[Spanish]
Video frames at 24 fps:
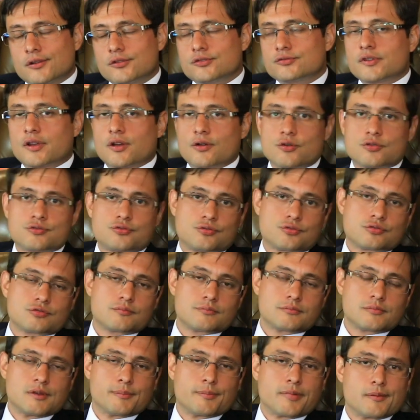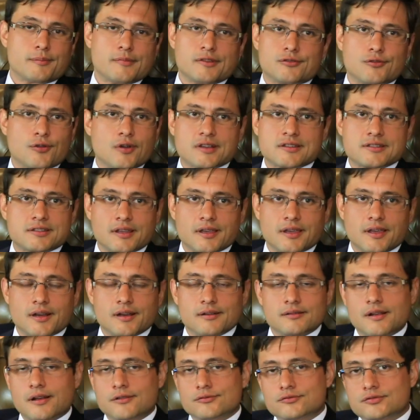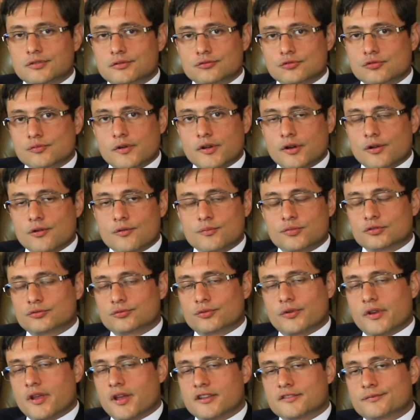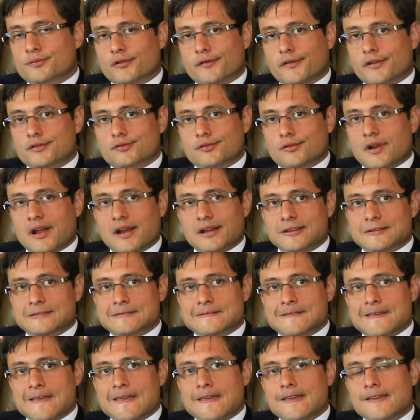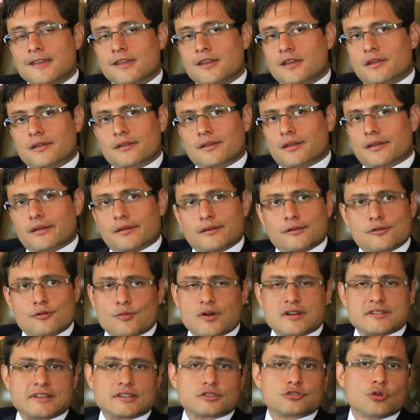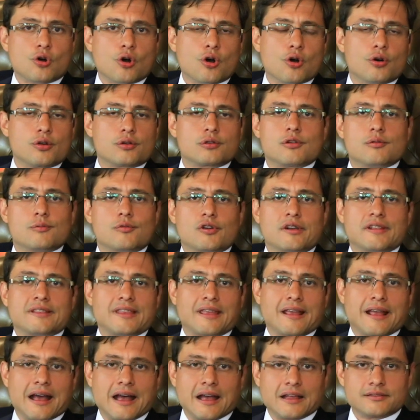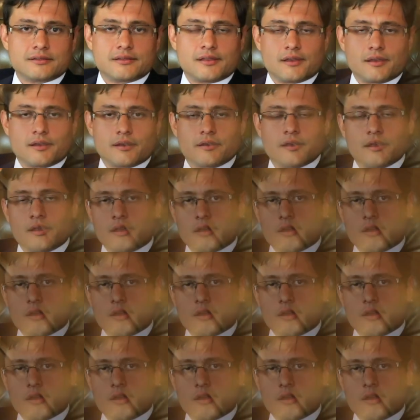de los Negocios me permitió acceder a un sinnúmero de oportunidades profesionales, como asesor, como litigante,